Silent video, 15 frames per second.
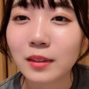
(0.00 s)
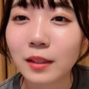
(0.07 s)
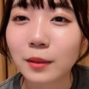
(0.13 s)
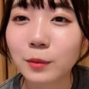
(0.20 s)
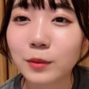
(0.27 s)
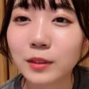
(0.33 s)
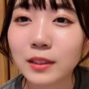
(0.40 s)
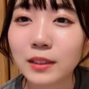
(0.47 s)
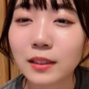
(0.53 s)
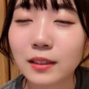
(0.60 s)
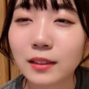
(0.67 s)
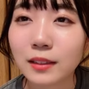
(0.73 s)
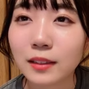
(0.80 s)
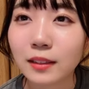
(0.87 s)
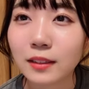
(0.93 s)
楽しかっ
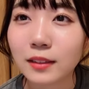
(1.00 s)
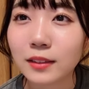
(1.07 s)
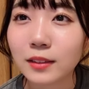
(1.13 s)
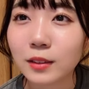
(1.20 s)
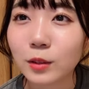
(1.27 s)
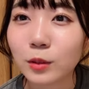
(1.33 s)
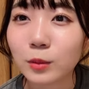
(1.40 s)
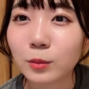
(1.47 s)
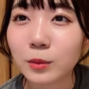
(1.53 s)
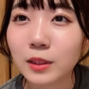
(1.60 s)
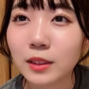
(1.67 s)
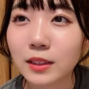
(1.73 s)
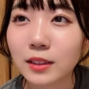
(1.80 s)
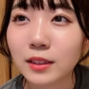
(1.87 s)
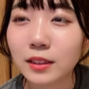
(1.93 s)
たです今日も
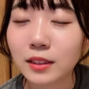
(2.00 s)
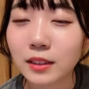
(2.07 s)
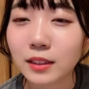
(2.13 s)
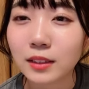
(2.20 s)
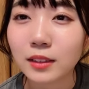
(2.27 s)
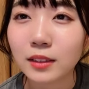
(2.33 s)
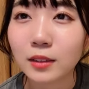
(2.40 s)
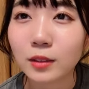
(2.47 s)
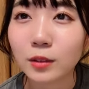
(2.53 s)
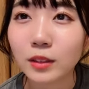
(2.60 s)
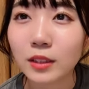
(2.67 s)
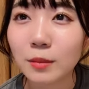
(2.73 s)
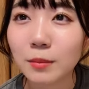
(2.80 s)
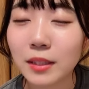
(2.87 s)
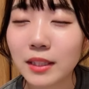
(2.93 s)
一日そし
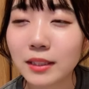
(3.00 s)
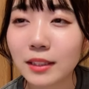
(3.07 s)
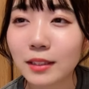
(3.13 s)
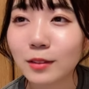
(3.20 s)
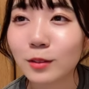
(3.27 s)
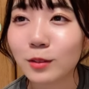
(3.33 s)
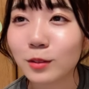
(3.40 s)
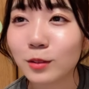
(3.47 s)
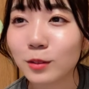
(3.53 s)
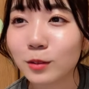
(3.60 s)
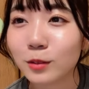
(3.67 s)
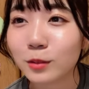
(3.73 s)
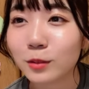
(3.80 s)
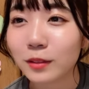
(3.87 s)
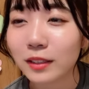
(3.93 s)
て皆さん
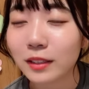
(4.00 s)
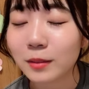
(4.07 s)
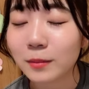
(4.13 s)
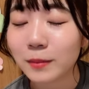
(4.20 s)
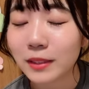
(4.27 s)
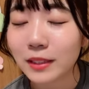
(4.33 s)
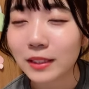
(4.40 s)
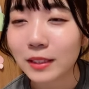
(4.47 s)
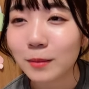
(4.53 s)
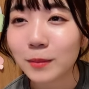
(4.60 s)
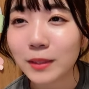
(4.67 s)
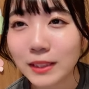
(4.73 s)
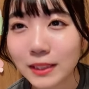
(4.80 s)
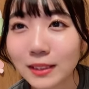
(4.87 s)
ツーショット会待ってま